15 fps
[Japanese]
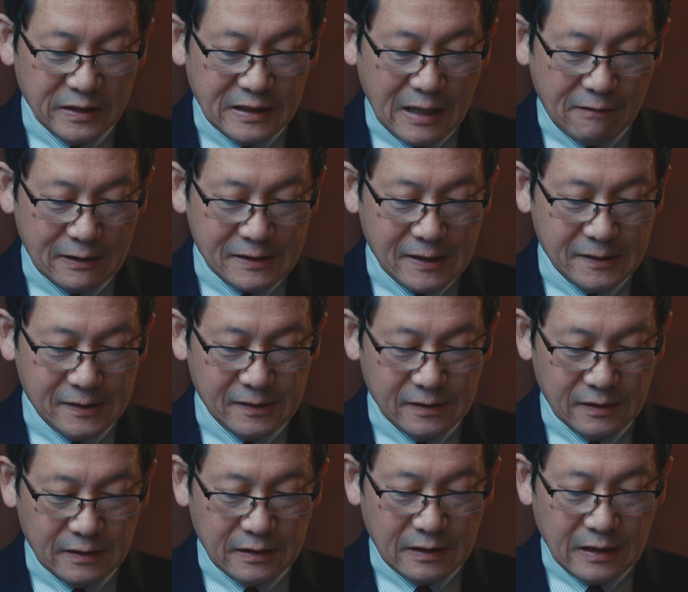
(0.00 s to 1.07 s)
みに合わせ
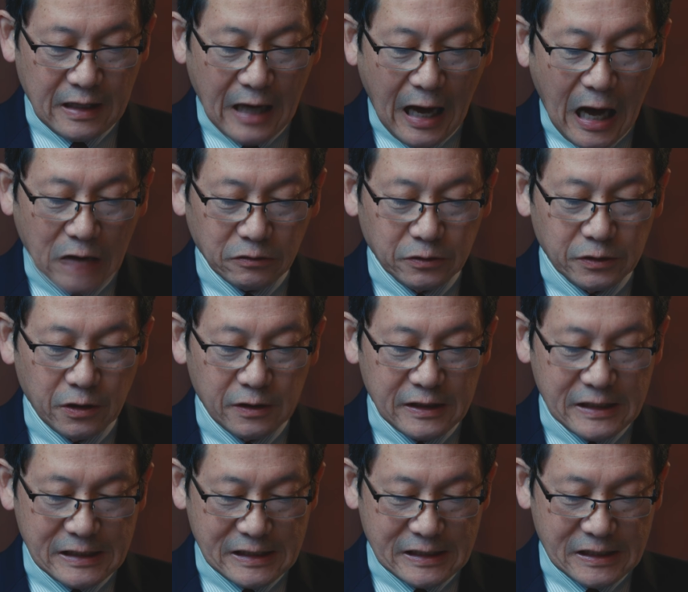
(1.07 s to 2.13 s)
ず、悪よ
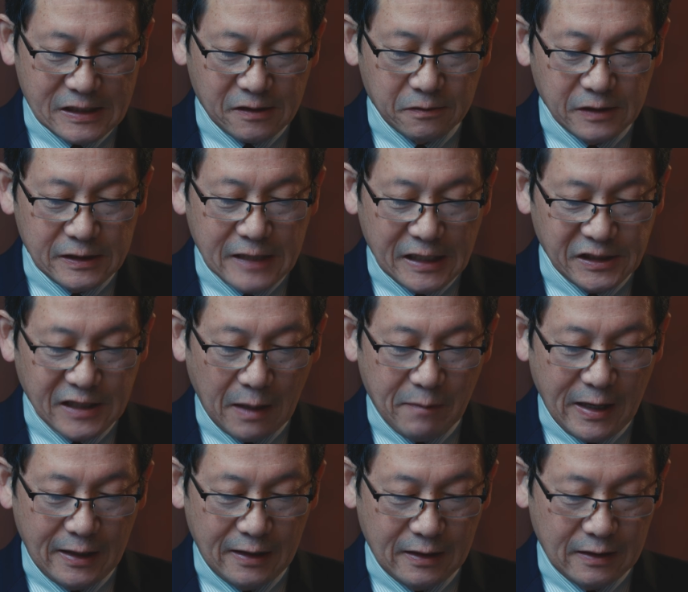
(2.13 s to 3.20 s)
り救い出した
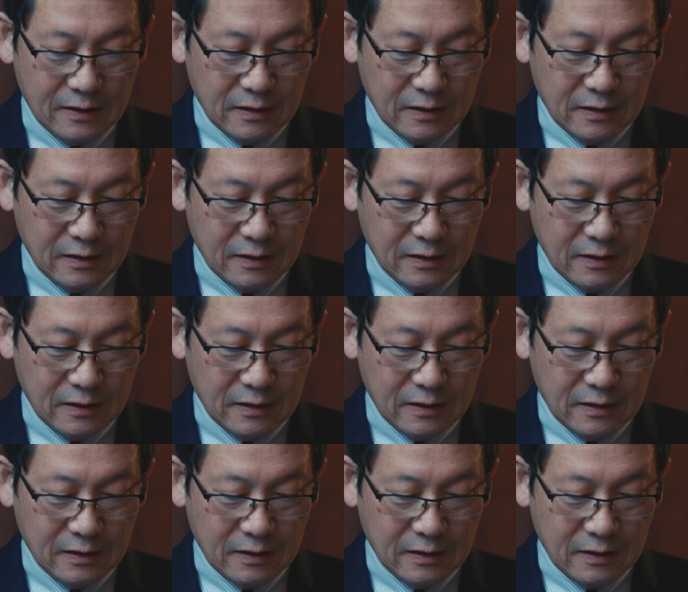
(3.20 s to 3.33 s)
まえ。